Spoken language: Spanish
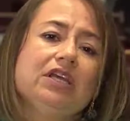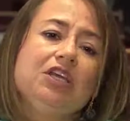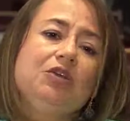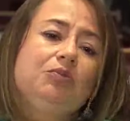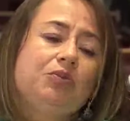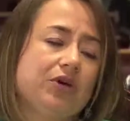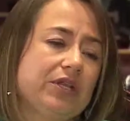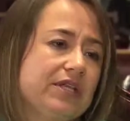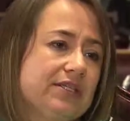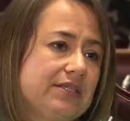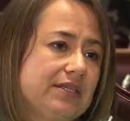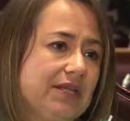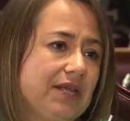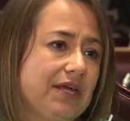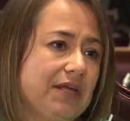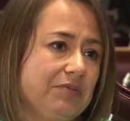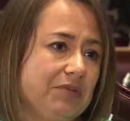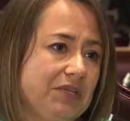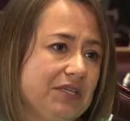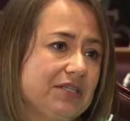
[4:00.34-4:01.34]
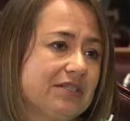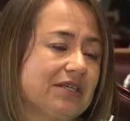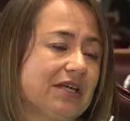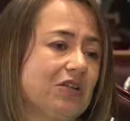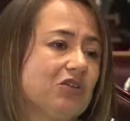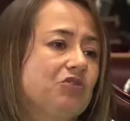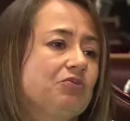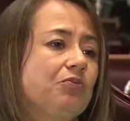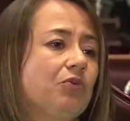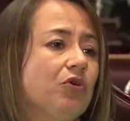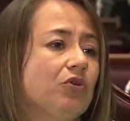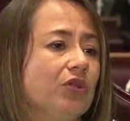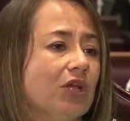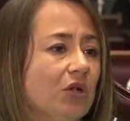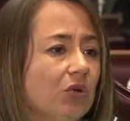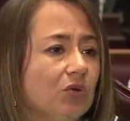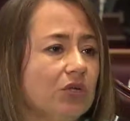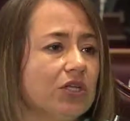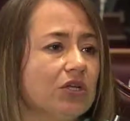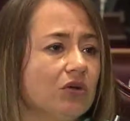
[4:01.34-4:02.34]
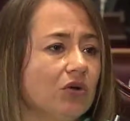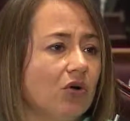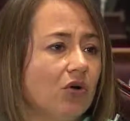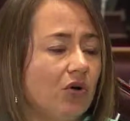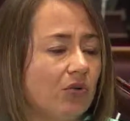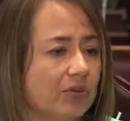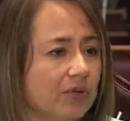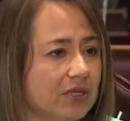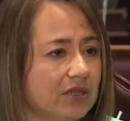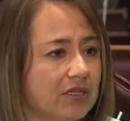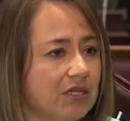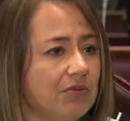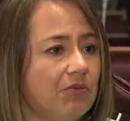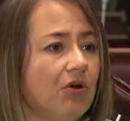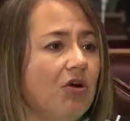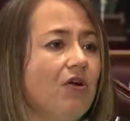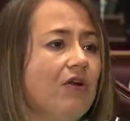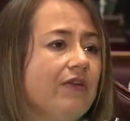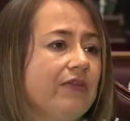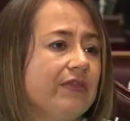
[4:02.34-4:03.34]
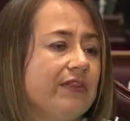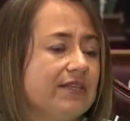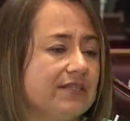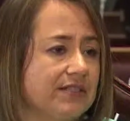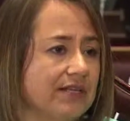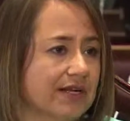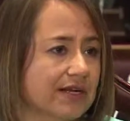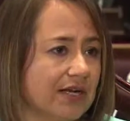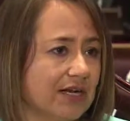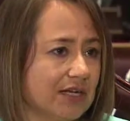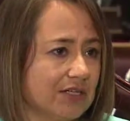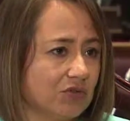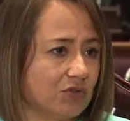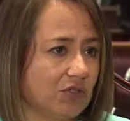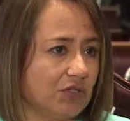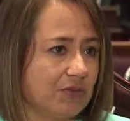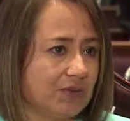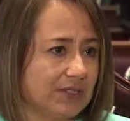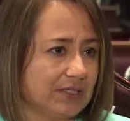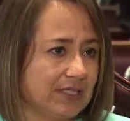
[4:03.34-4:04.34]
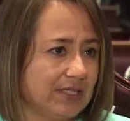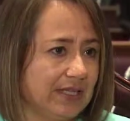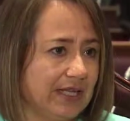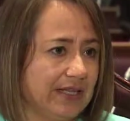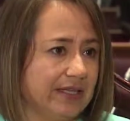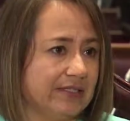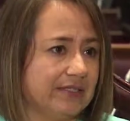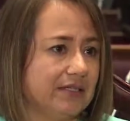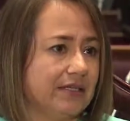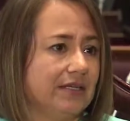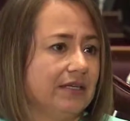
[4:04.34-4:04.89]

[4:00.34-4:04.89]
y puedan ser administrados con el único objetivo de cerrar las universidades. Eso está